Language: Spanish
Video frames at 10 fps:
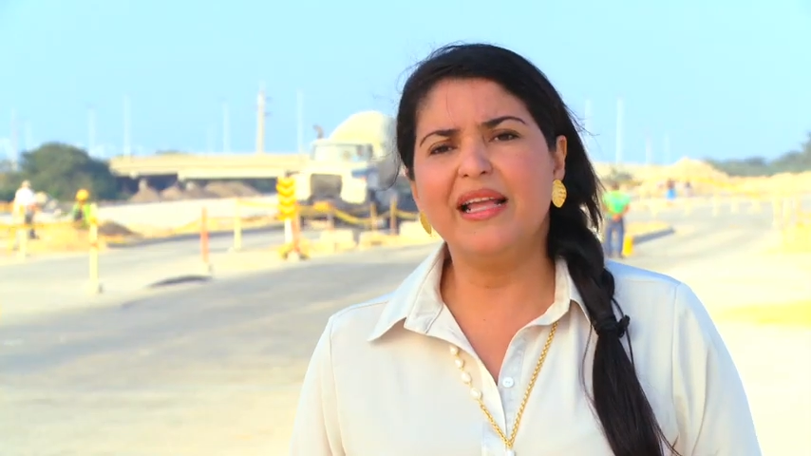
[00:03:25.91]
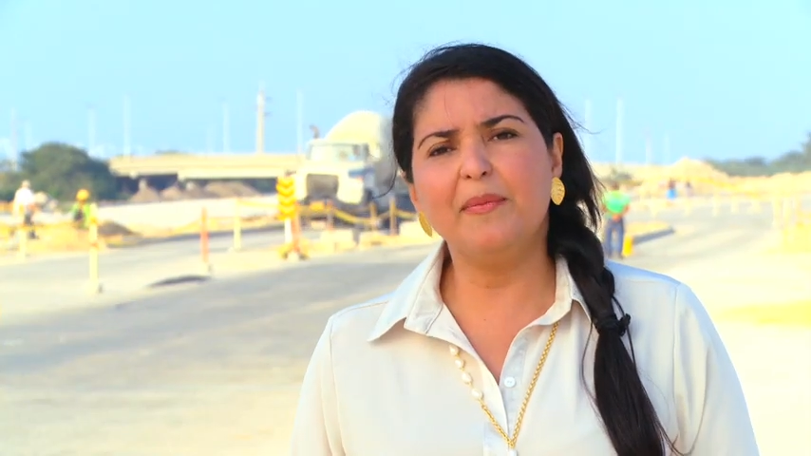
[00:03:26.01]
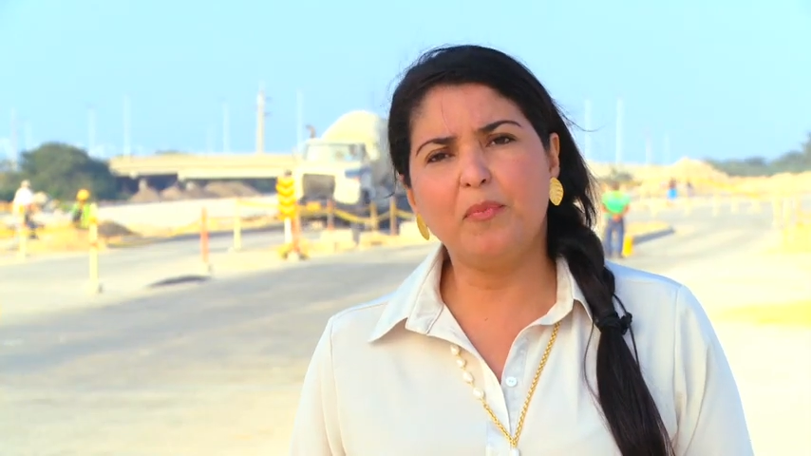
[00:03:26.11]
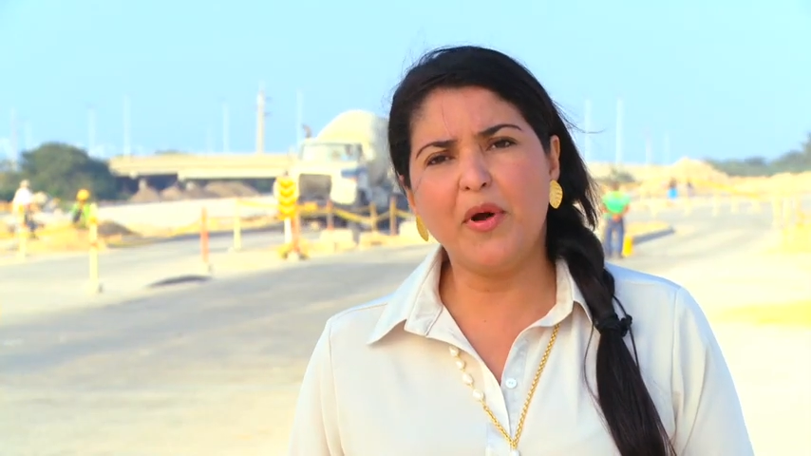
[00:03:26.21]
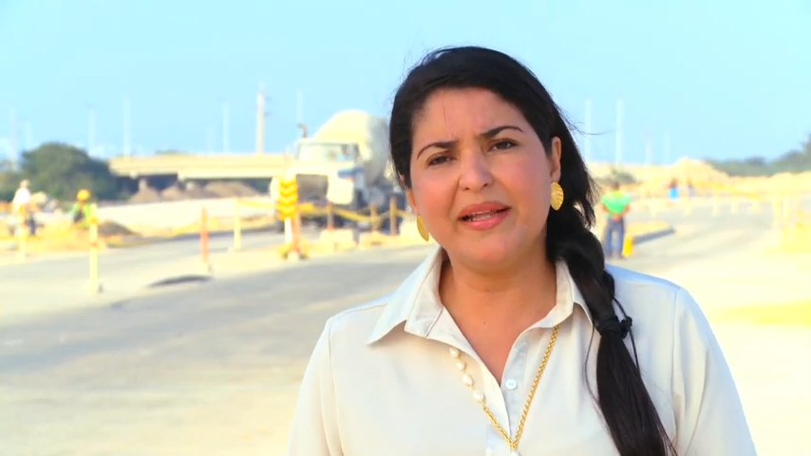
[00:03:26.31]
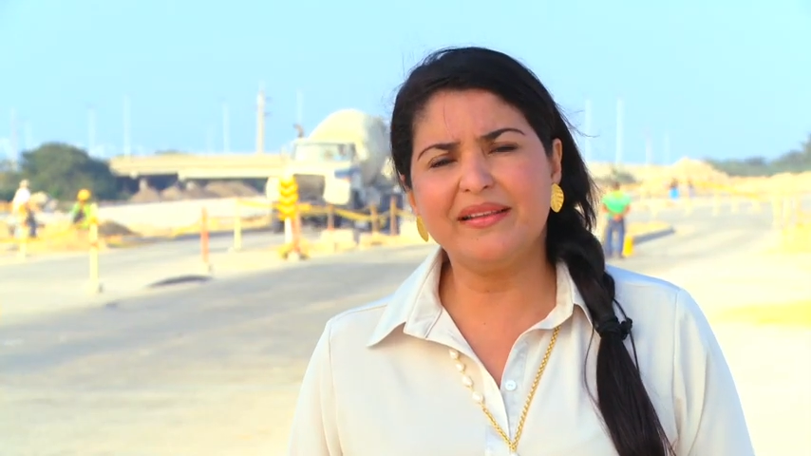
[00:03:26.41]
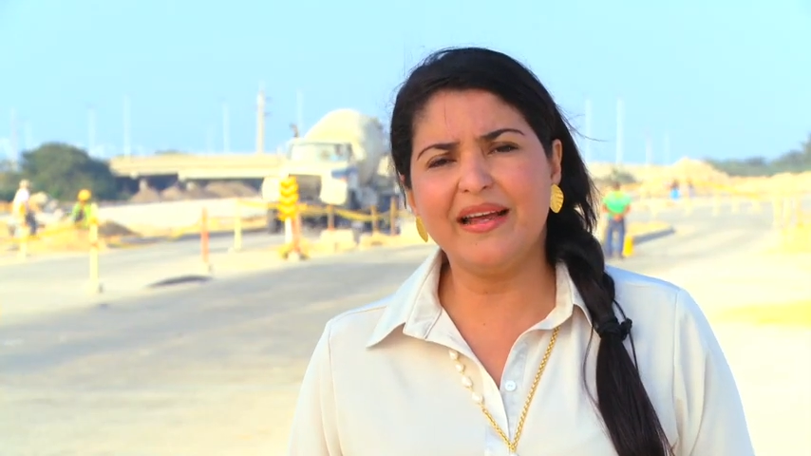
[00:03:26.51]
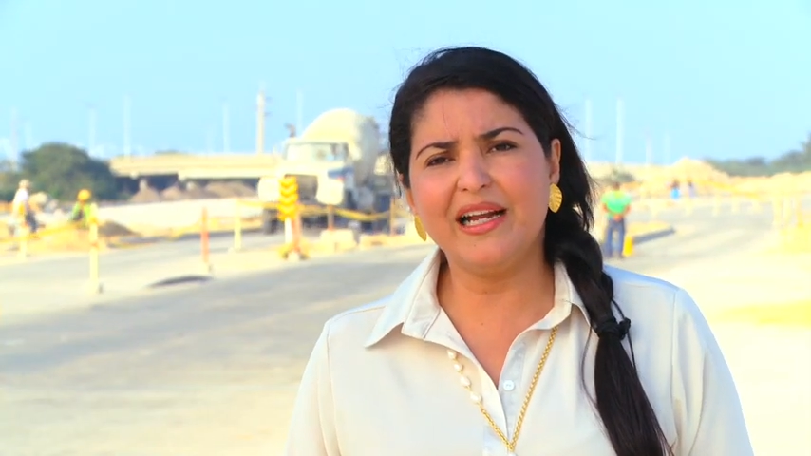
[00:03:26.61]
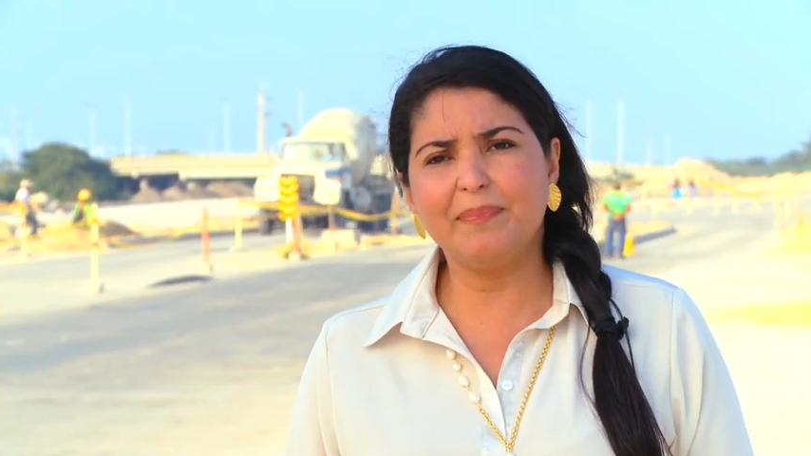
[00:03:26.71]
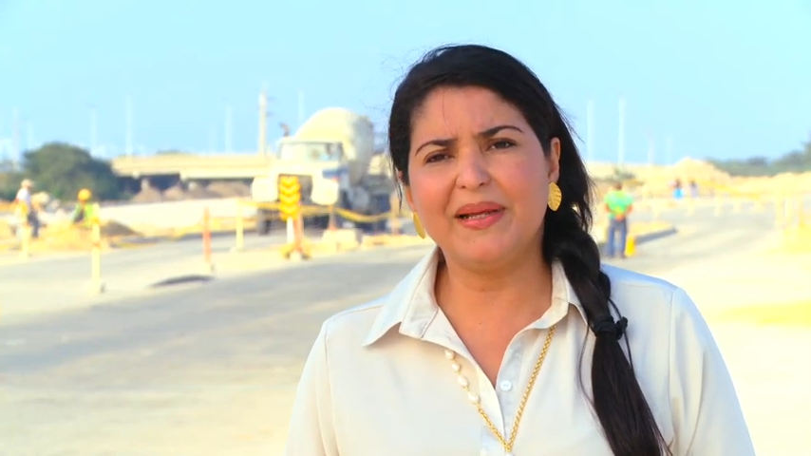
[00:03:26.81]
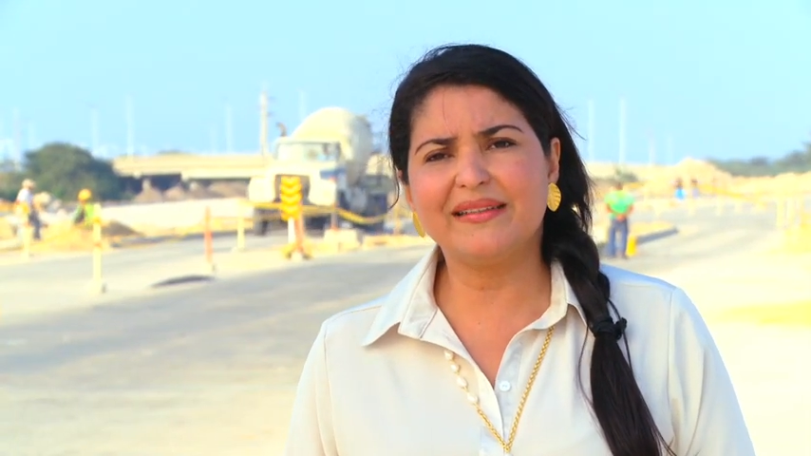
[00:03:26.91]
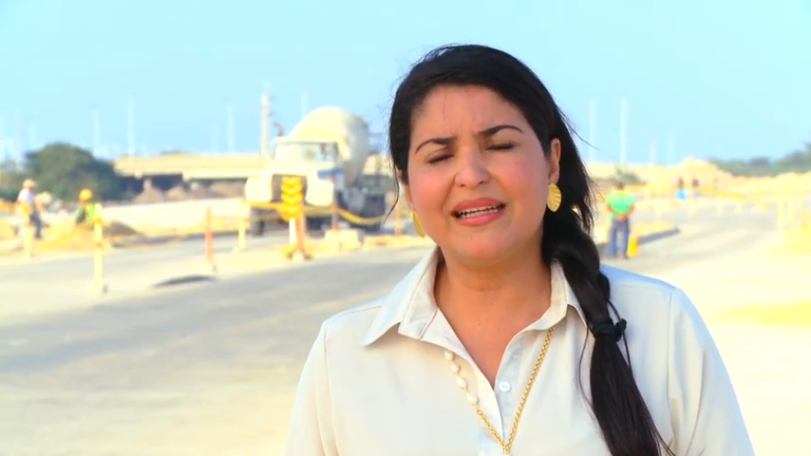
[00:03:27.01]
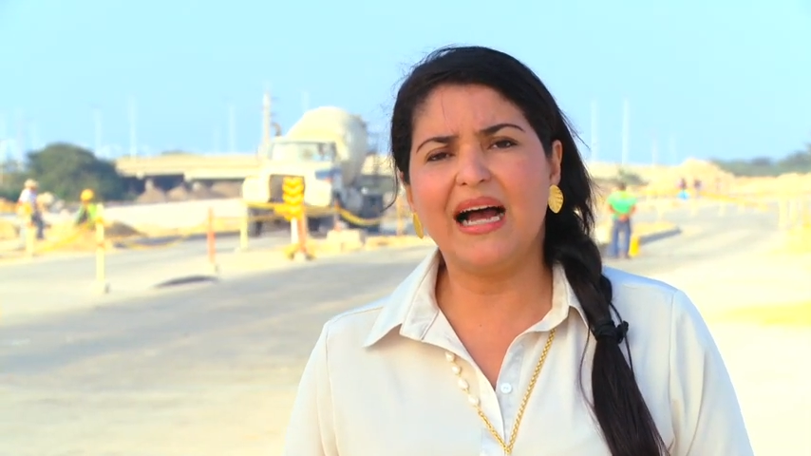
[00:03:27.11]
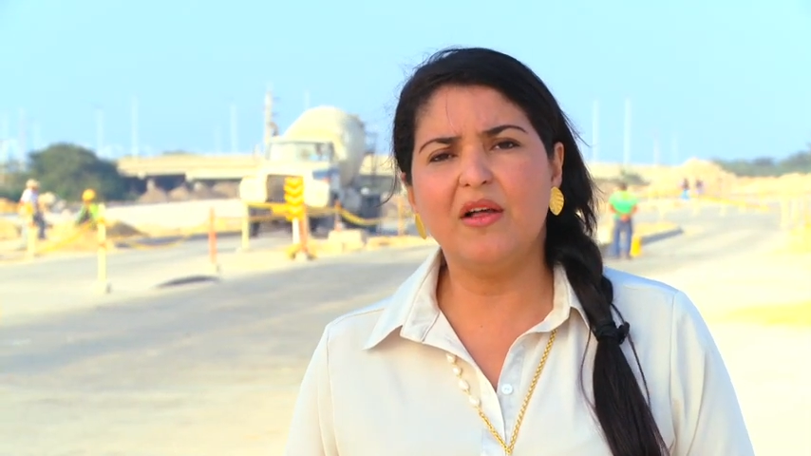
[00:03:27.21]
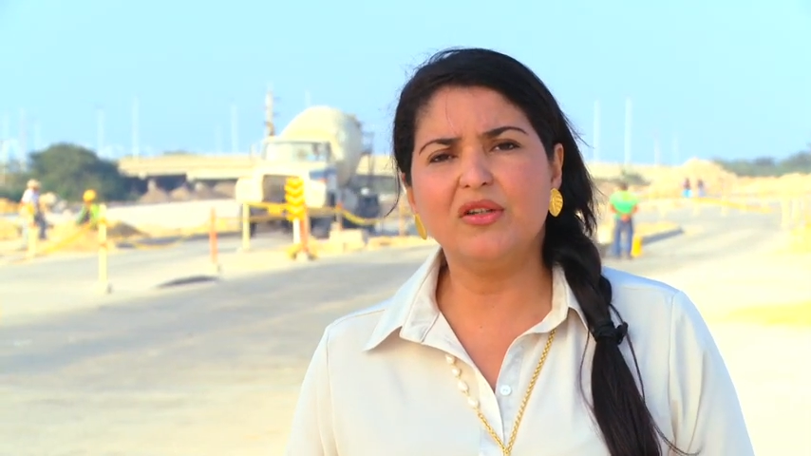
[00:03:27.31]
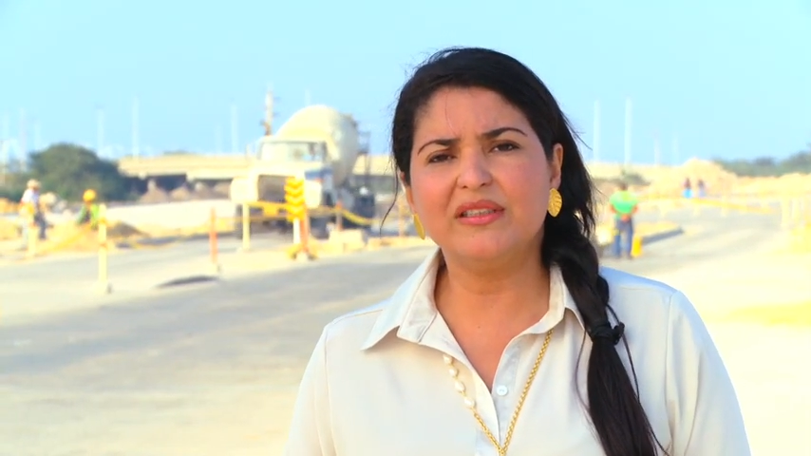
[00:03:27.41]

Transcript: del puente del pescado